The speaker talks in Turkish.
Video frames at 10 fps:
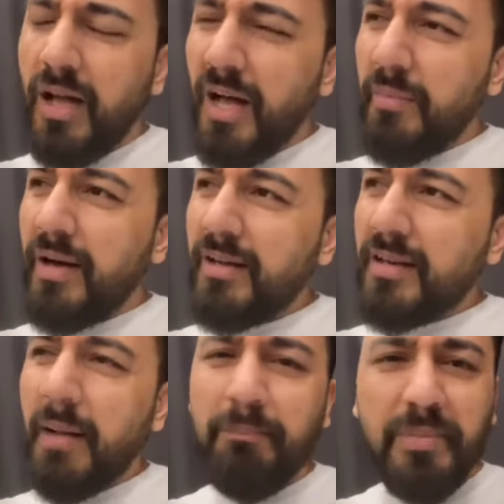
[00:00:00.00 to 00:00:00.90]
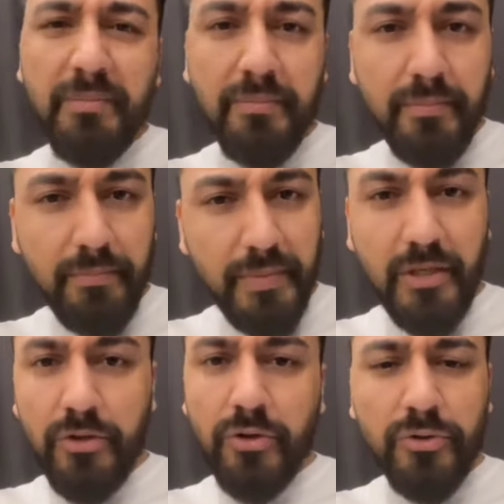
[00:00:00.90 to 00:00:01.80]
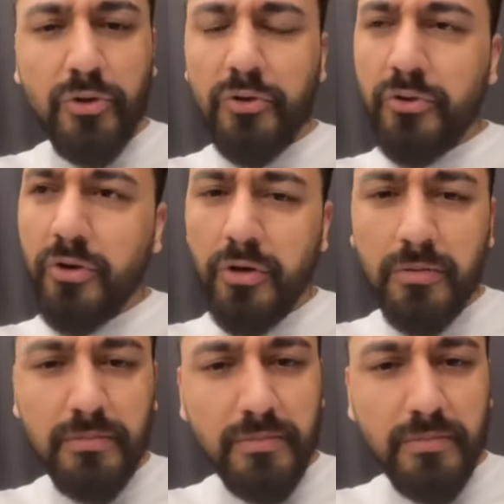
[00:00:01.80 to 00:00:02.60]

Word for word: Ama Rabbim biliyor, görüyor.